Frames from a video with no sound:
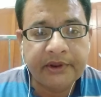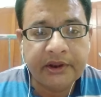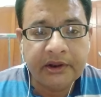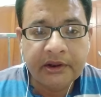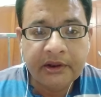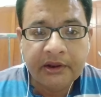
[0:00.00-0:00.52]
में
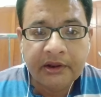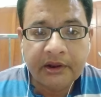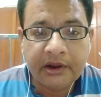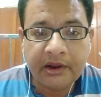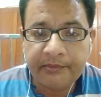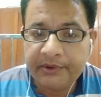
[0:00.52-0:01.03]

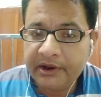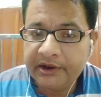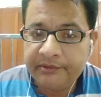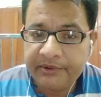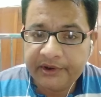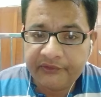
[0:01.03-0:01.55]
अपना
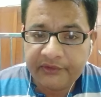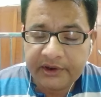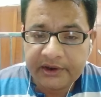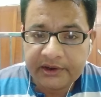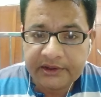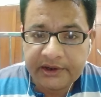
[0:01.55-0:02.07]
इन्फेक्शन
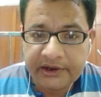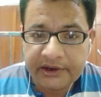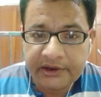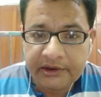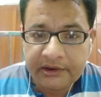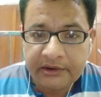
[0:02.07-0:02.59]
करते हैं